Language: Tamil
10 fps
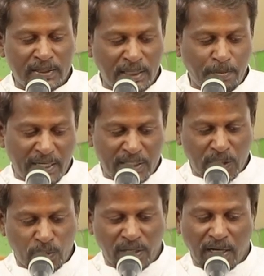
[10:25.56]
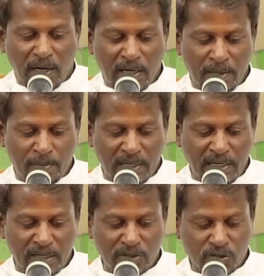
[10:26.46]
அத்தி பழத்தினுடைய காலம்
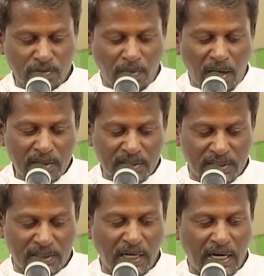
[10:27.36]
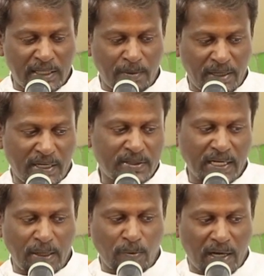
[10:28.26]
அல்ல என்றும் மார்க்கு அதை மிக
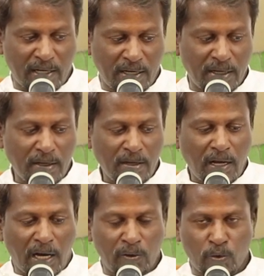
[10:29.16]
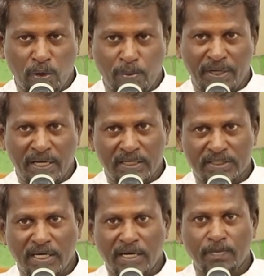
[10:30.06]
தெளிவாக அவர்
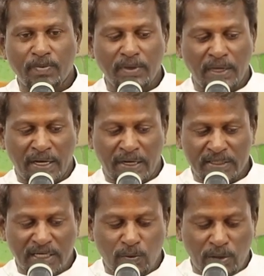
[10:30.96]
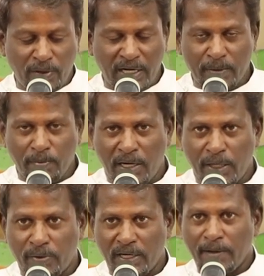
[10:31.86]
குறிப்பிடுகின்றார் ஏனென்றால் ஒருவேளை
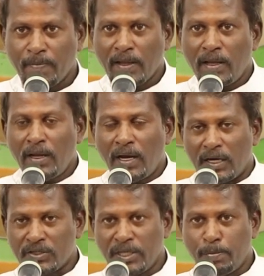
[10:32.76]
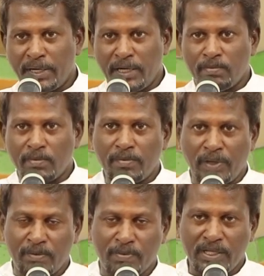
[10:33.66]
அன்பானவர்களே அத்திப்பழம்
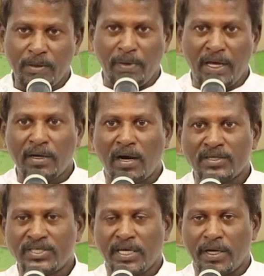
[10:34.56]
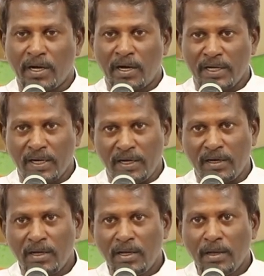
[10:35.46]
என்பது மேற்காசிய
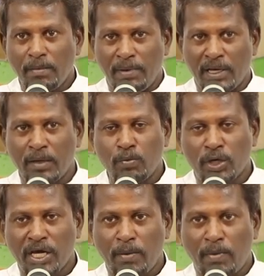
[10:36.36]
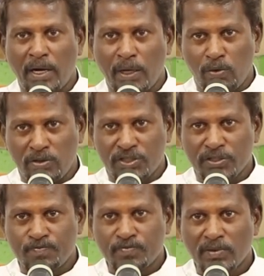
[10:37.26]
நாடுகளில் மிக முக்கியமான
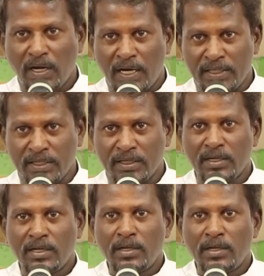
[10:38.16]
ஒன்று அது